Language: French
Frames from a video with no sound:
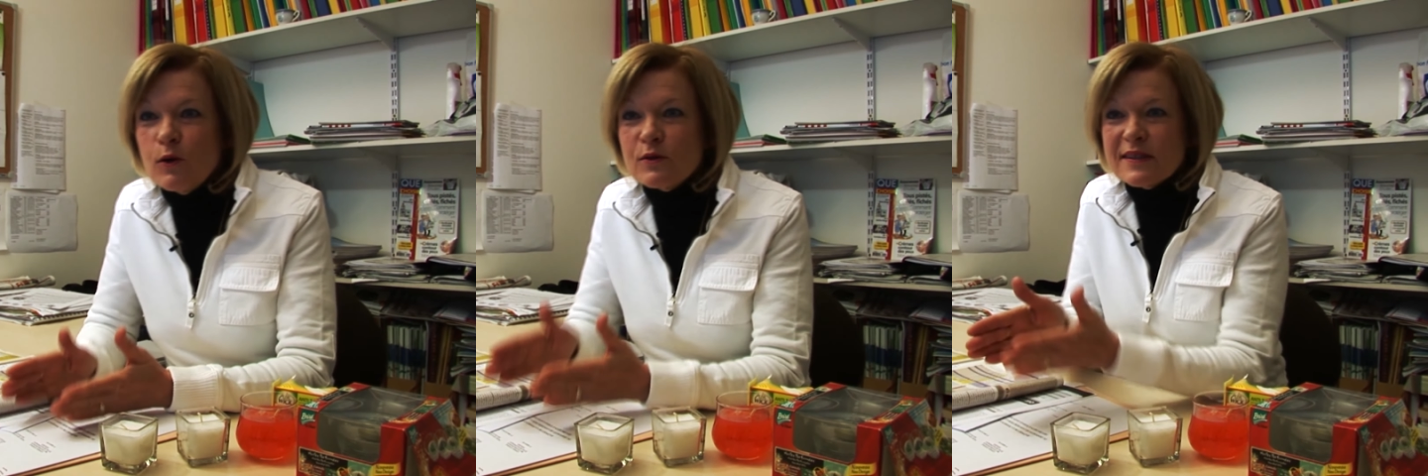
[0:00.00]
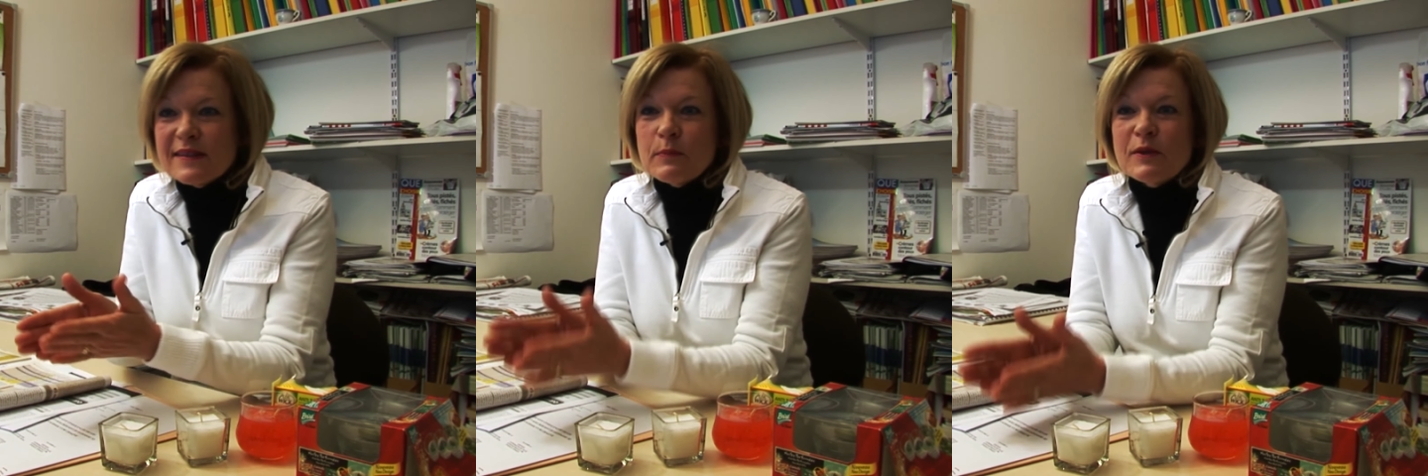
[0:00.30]
On
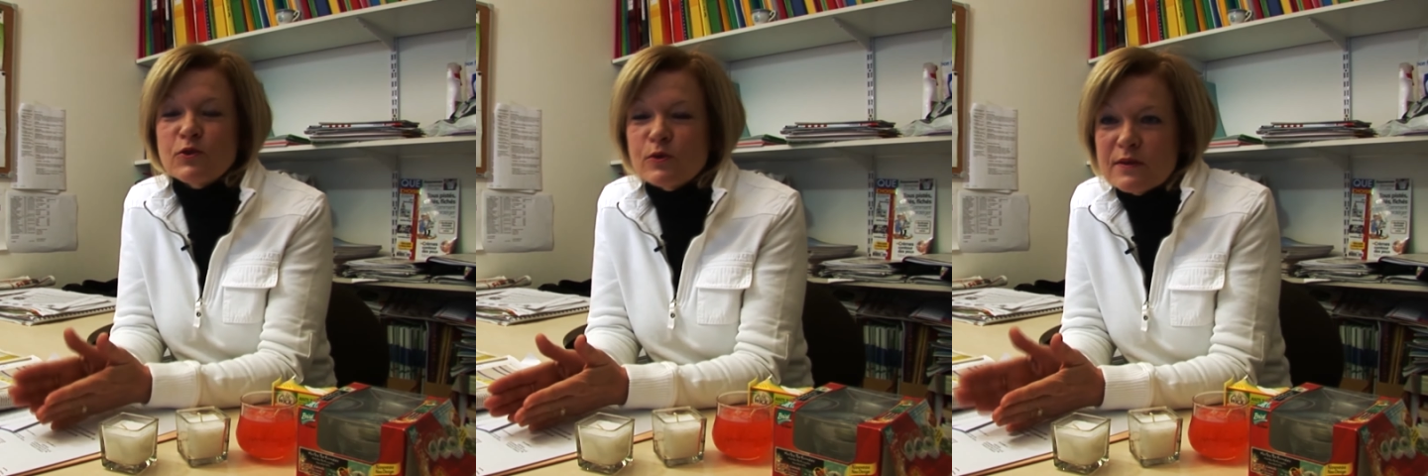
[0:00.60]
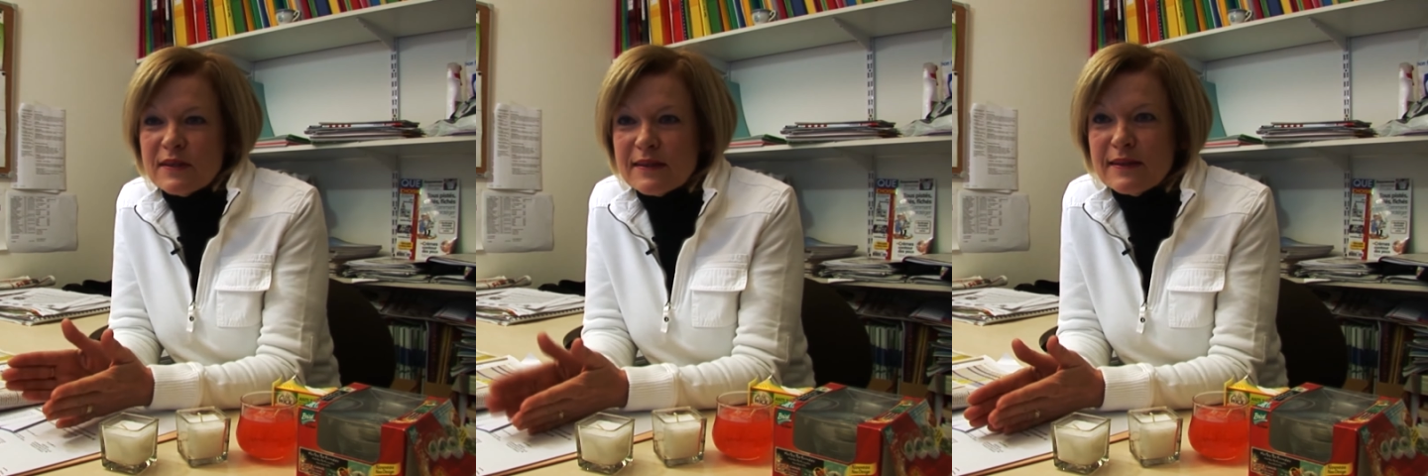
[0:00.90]
s'est aperçu
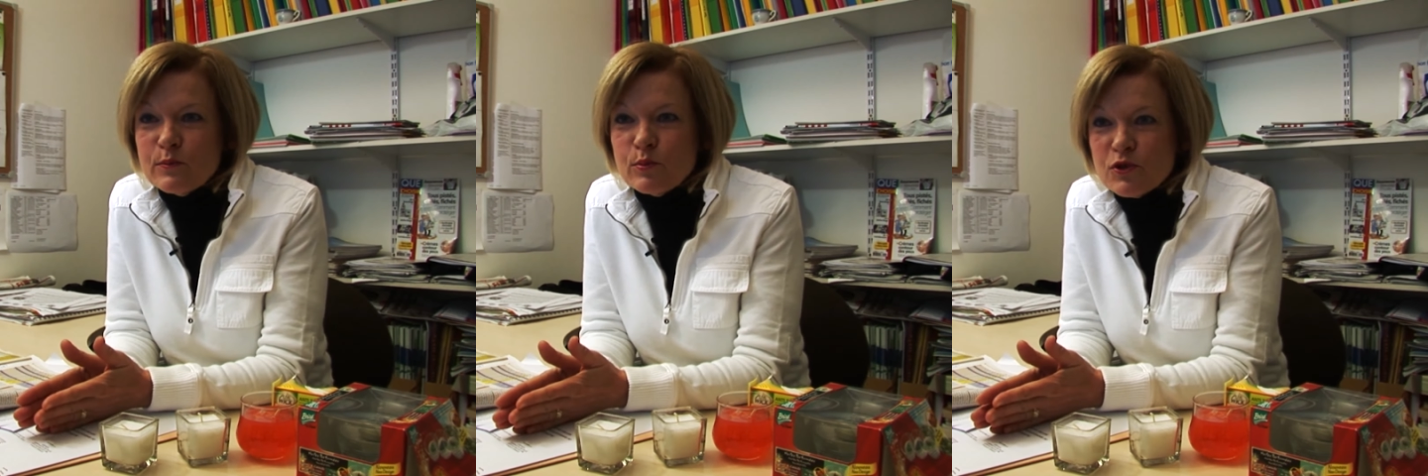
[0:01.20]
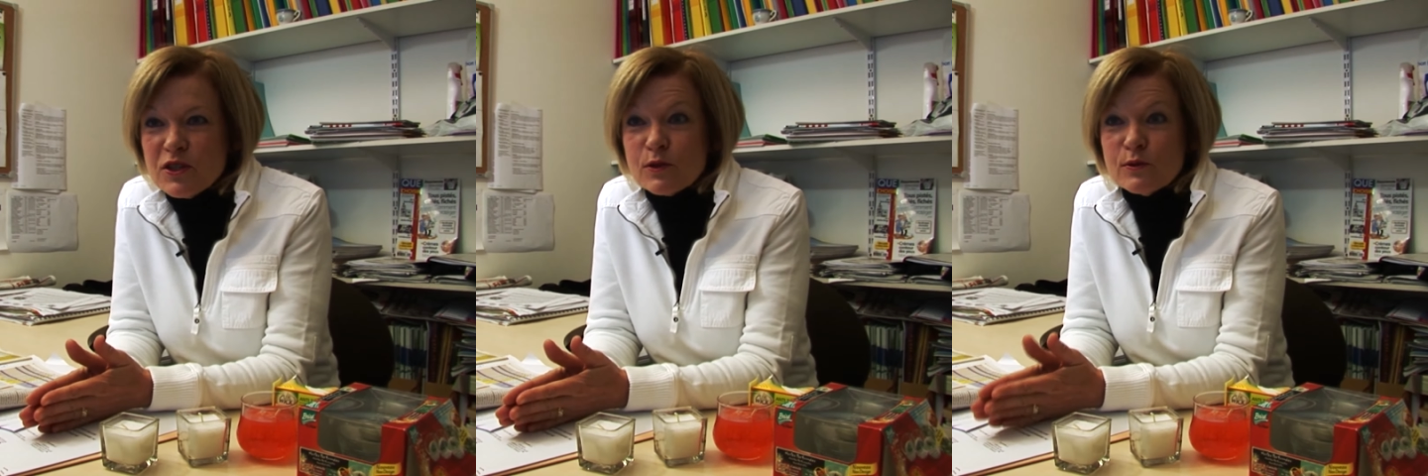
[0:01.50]
que certaines
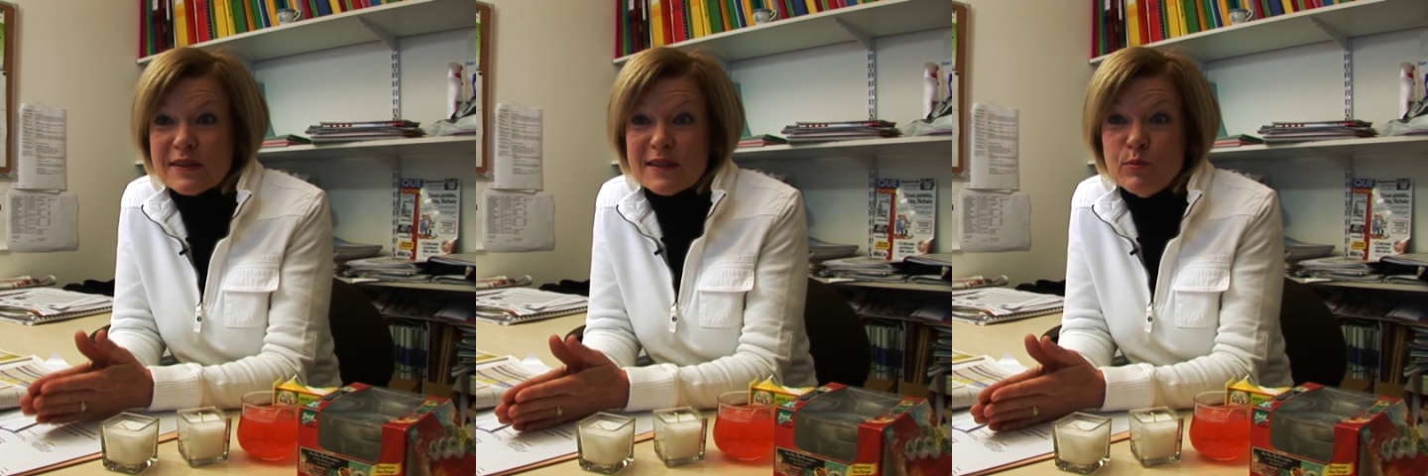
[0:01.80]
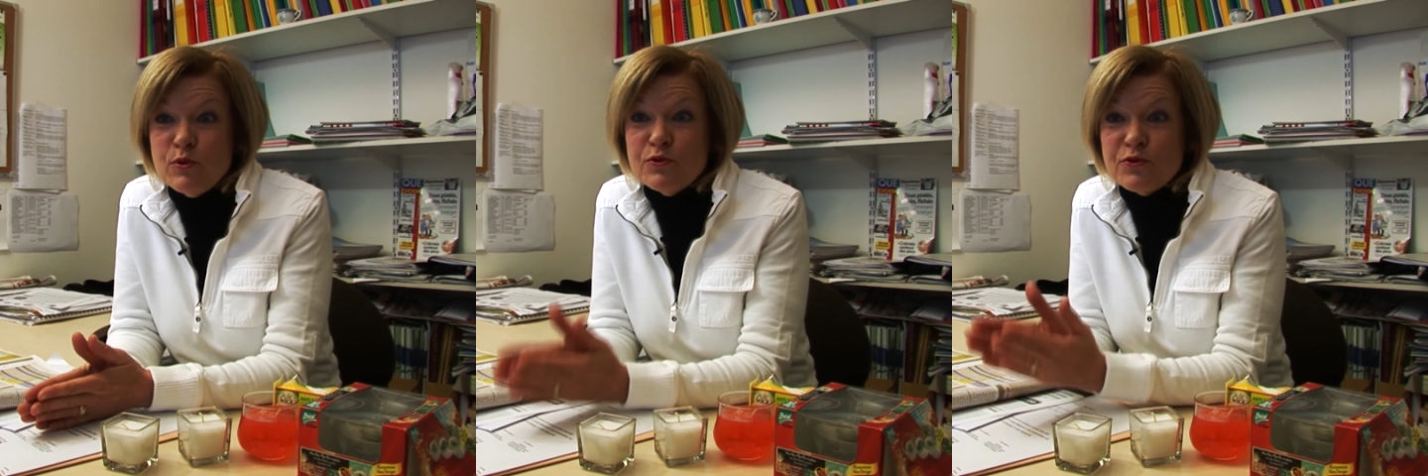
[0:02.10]
bougies
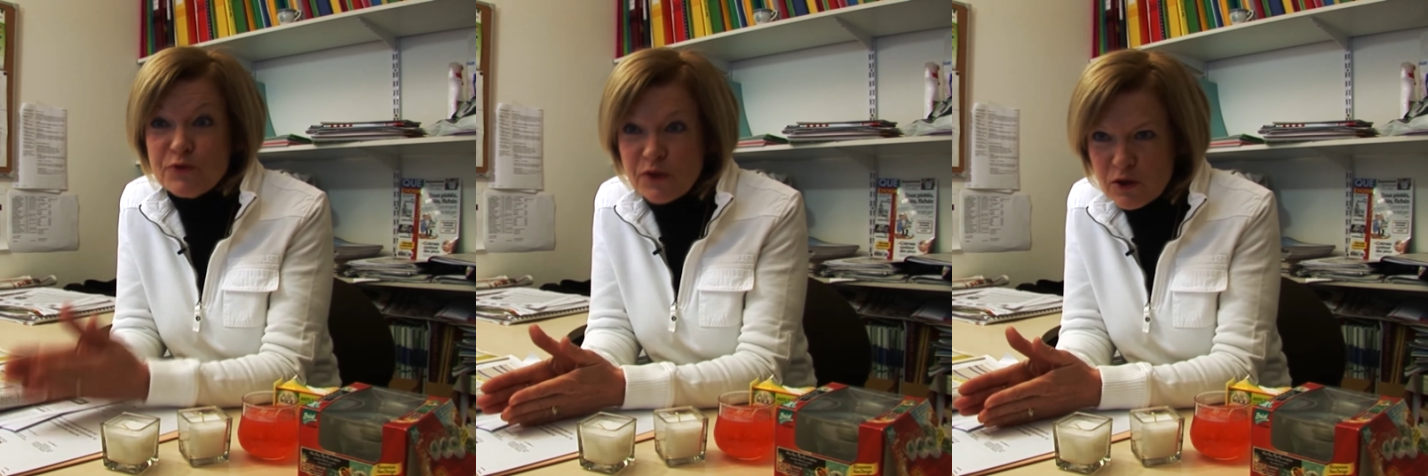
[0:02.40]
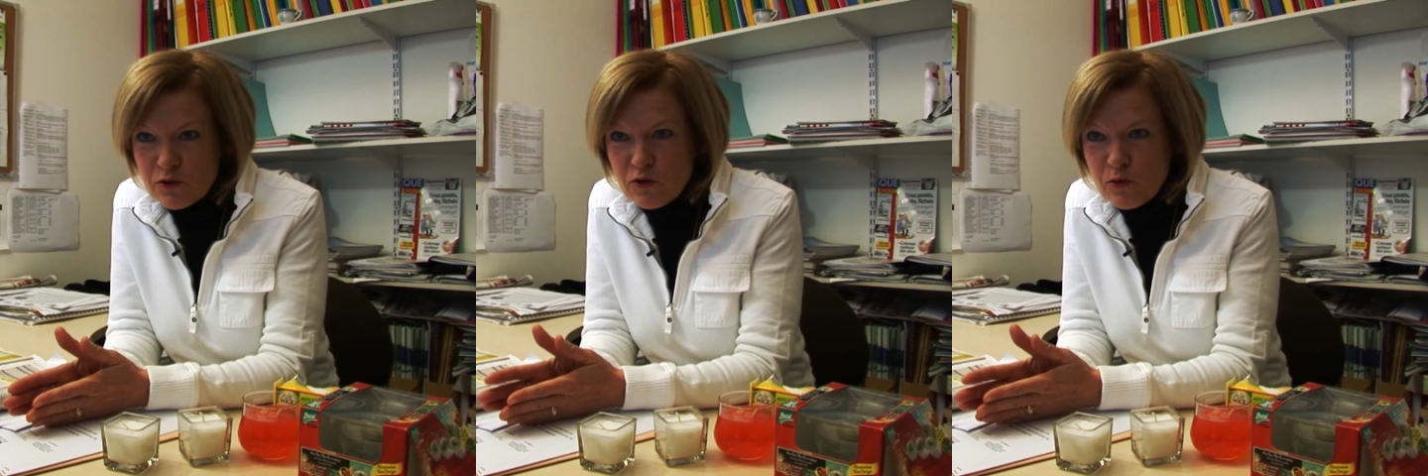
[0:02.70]
contribuent
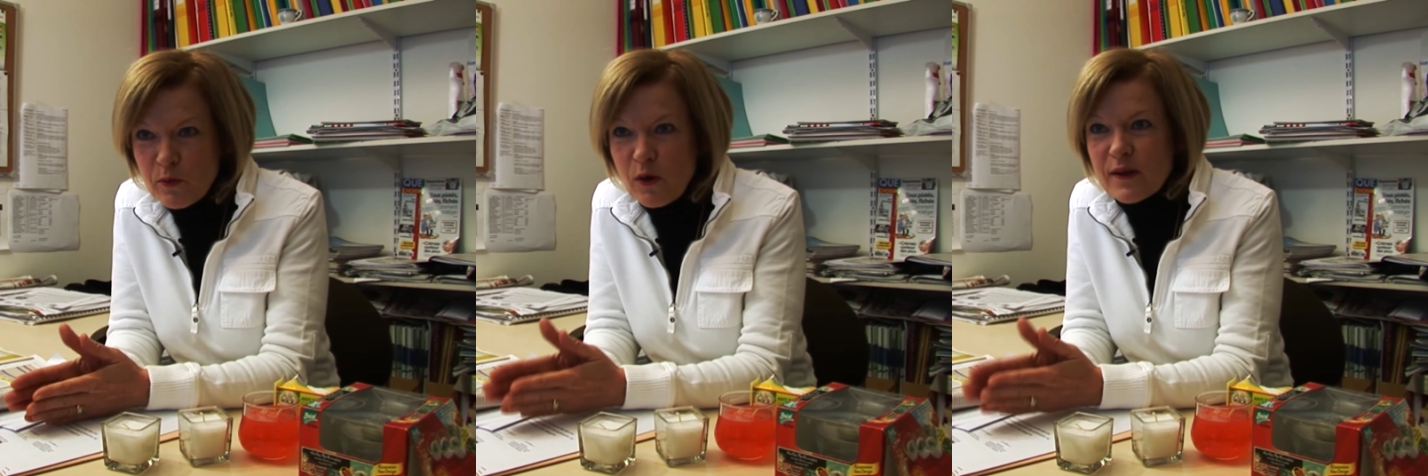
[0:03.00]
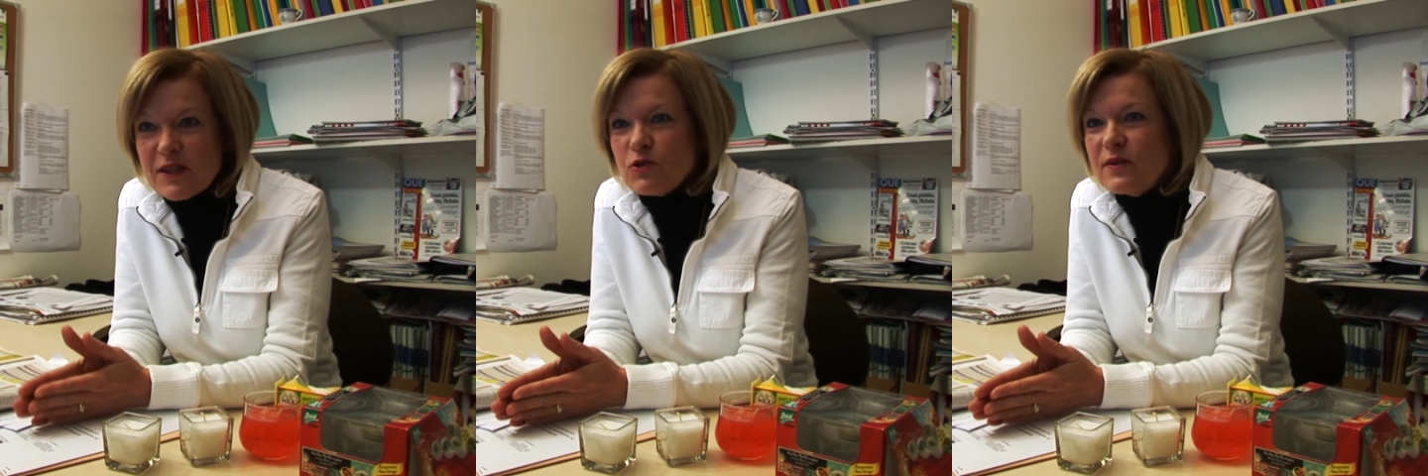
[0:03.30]

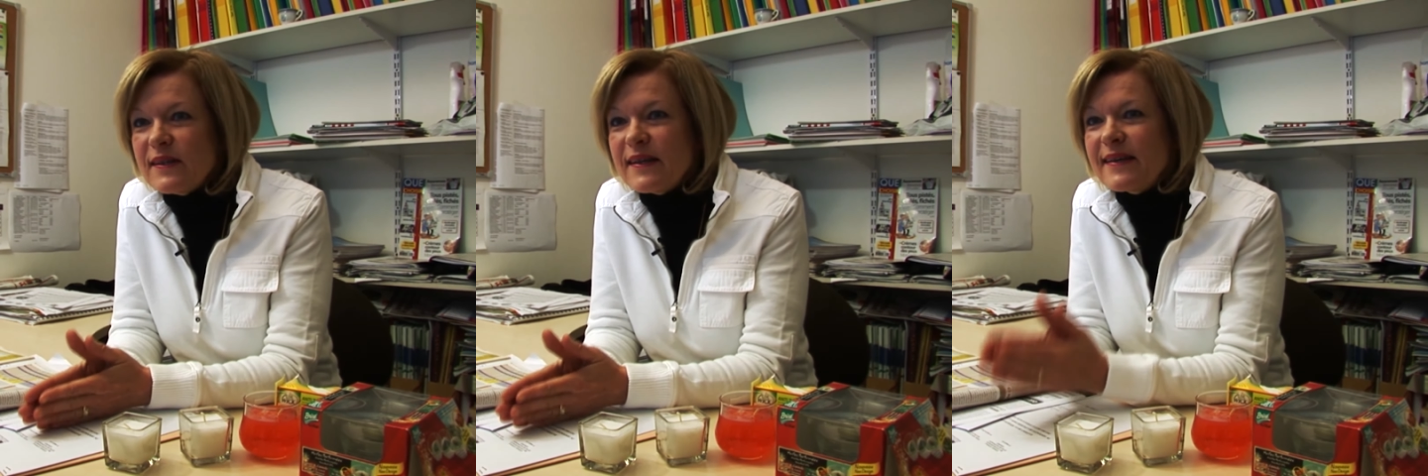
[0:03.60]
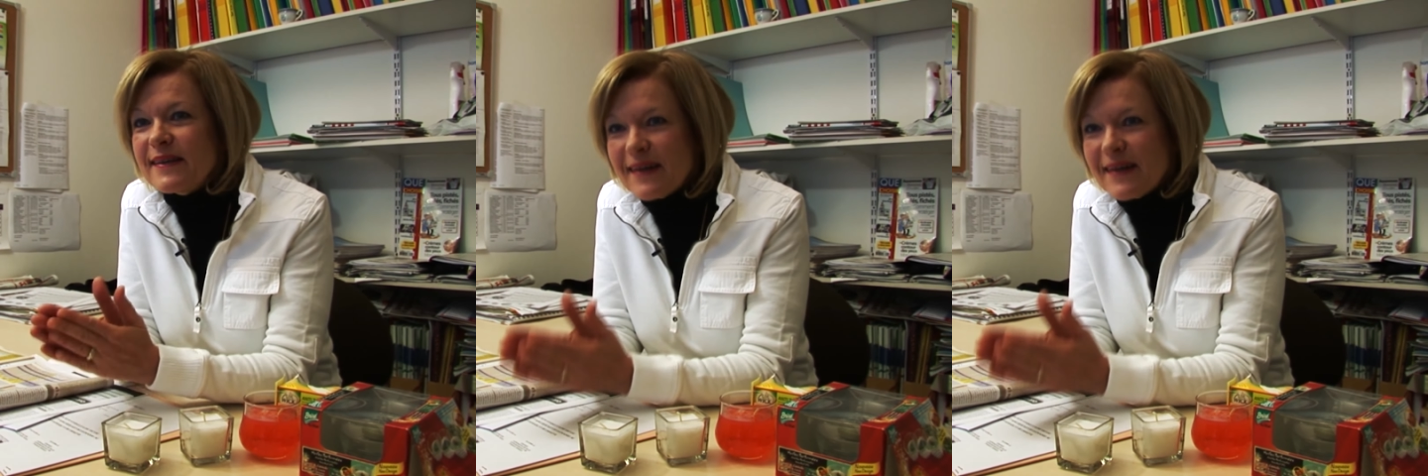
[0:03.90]
fortement et je dirais